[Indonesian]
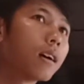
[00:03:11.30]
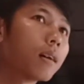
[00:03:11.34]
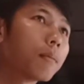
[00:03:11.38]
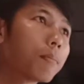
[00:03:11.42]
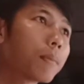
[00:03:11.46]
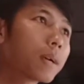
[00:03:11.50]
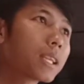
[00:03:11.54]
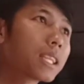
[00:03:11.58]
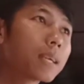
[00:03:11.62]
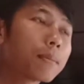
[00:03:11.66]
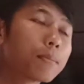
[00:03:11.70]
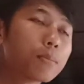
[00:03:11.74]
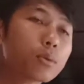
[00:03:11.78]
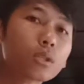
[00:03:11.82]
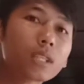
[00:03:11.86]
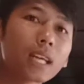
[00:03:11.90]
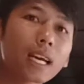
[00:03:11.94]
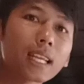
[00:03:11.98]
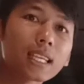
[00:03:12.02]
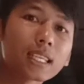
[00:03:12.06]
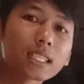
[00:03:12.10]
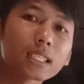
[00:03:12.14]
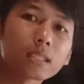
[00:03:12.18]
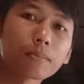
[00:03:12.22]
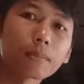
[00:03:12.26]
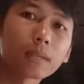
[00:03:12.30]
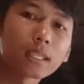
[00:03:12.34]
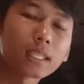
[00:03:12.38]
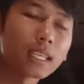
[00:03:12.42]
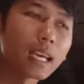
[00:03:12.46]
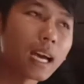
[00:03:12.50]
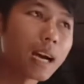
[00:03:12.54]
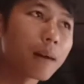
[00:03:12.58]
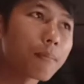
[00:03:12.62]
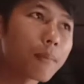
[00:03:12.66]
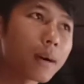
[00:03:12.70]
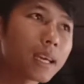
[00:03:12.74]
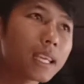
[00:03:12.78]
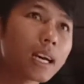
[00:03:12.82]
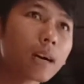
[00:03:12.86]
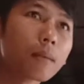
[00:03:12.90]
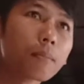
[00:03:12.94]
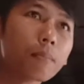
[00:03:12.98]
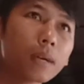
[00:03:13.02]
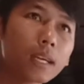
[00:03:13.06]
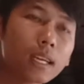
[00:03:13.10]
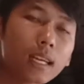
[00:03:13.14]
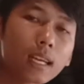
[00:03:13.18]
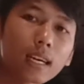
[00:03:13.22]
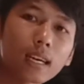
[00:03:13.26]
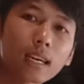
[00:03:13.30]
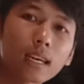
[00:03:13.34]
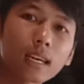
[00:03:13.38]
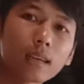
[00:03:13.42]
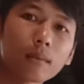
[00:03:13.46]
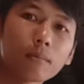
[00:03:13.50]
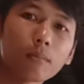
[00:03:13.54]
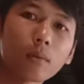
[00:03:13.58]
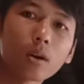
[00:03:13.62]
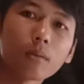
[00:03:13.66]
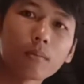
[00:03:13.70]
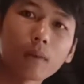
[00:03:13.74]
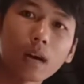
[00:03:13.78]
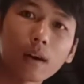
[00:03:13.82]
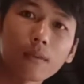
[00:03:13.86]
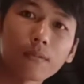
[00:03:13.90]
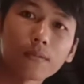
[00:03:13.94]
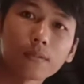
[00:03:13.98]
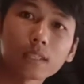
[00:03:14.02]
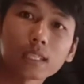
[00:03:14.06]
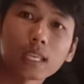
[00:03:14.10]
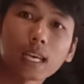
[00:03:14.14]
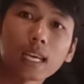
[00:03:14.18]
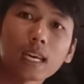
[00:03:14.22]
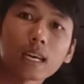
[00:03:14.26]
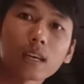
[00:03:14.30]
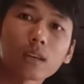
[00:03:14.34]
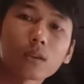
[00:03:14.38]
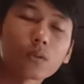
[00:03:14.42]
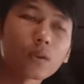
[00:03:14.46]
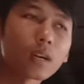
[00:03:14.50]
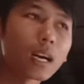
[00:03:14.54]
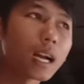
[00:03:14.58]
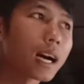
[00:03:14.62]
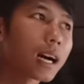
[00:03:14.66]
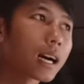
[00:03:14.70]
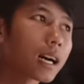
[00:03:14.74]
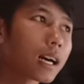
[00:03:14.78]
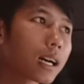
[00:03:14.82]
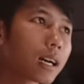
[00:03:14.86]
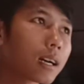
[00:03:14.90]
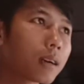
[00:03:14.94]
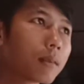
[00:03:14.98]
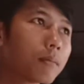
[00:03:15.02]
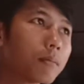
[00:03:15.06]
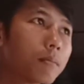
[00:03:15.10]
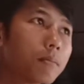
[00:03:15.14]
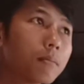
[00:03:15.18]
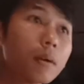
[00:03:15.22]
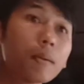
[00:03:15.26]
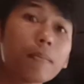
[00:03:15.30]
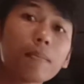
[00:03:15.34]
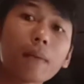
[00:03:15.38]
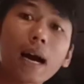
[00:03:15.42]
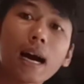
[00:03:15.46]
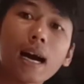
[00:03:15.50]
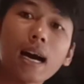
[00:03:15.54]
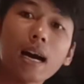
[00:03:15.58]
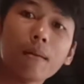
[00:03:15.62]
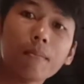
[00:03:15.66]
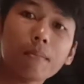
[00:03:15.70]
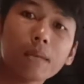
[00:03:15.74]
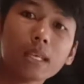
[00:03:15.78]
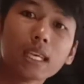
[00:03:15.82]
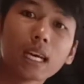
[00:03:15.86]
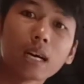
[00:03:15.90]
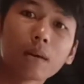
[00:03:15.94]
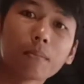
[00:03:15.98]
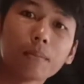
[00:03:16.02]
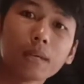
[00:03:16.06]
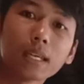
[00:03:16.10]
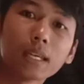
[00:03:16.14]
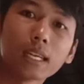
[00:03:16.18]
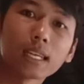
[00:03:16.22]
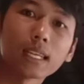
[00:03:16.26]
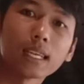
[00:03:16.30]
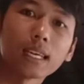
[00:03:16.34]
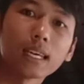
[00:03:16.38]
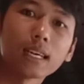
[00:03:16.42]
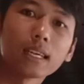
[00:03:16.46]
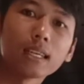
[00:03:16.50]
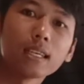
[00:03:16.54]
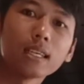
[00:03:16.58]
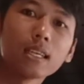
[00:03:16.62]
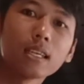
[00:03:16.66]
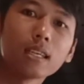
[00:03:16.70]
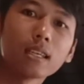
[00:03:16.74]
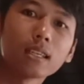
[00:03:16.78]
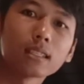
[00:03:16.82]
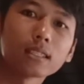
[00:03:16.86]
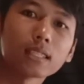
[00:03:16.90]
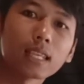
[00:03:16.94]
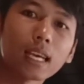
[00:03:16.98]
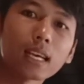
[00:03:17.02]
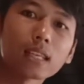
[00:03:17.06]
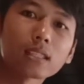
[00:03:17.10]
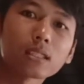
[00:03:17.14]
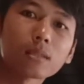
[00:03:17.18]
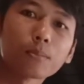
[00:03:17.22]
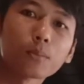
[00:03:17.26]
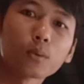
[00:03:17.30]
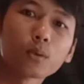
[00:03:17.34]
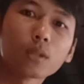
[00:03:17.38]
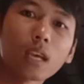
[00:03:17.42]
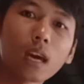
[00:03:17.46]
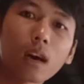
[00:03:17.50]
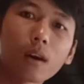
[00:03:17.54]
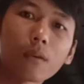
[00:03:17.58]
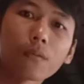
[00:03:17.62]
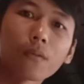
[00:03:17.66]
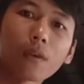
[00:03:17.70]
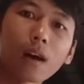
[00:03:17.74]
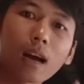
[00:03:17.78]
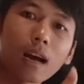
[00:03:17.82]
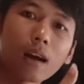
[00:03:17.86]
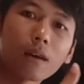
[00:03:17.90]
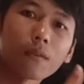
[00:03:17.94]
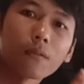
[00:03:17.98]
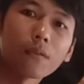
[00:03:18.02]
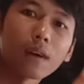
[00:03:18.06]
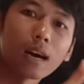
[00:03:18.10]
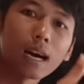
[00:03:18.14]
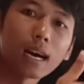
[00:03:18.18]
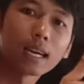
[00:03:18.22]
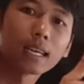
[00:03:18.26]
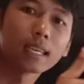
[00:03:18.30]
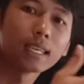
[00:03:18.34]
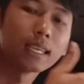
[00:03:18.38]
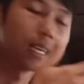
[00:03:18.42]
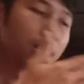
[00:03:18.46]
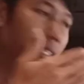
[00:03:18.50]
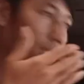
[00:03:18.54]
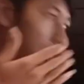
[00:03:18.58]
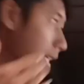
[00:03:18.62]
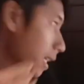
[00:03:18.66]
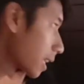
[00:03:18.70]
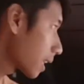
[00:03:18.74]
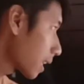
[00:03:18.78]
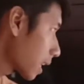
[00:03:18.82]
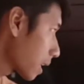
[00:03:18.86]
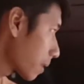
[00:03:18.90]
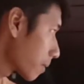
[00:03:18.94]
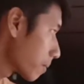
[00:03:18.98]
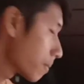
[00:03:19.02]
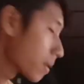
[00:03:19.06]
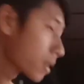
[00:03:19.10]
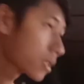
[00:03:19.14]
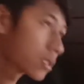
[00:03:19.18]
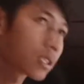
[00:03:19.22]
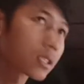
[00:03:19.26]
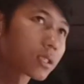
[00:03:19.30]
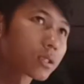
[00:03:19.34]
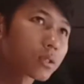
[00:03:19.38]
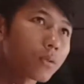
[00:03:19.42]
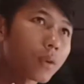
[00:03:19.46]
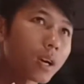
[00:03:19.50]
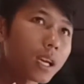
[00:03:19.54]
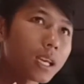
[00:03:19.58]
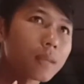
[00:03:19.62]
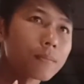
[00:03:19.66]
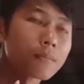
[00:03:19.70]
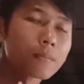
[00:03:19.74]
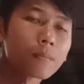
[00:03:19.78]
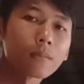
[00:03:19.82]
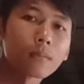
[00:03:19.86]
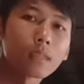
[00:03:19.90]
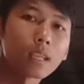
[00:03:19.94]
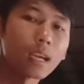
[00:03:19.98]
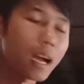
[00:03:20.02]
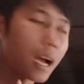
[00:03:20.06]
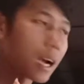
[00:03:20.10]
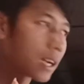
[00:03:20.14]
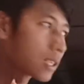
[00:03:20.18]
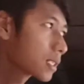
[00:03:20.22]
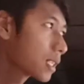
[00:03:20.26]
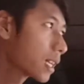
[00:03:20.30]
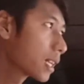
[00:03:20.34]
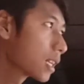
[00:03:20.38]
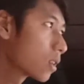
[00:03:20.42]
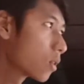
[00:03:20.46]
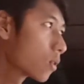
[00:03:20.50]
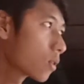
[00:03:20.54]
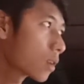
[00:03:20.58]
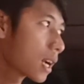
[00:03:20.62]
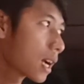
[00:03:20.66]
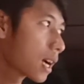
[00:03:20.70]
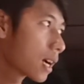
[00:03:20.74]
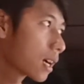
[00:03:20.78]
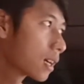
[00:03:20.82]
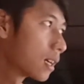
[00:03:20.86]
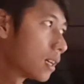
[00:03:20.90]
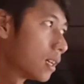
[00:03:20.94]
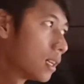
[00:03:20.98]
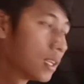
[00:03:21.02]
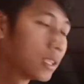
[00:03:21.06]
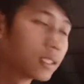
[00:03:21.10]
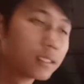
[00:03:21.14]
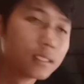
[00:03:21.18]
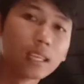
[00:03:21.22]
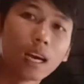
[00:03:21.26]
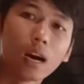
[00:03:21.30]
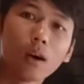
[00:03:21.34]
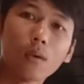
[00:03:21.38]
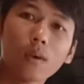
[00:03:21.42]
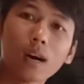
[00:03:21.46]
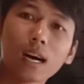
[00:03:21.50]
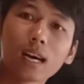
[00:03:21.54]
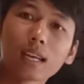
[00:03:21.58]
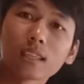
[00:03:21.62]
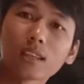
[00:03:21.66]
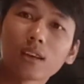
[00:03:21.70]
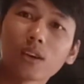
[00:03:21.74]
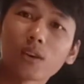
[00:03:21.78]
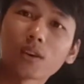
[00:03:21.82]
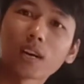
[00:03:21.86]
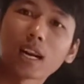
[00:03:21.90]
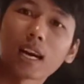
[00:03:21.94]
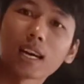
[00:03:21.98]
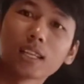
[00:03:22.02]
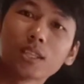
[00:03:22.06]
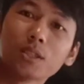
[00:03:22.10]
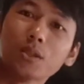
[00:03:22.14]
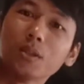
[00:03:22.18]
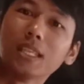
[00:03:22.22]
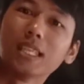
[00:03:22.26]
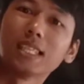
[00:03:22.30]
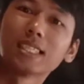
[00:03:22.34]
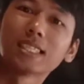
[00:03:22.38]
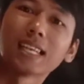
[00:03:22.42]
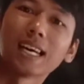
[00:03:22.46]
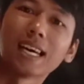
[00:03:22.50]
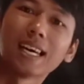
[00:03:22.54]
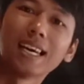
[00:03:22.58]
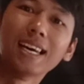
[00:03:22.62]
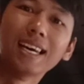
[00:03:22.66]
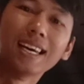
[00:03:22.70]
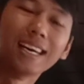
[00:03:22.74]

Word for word: Penyebutannya seperti apa yang benar, mohon maaf saya kurang memahami yang benar ya saya sebutnya fa fa aja karena memang sesuai aksen orang Jawa atau orang Indonesia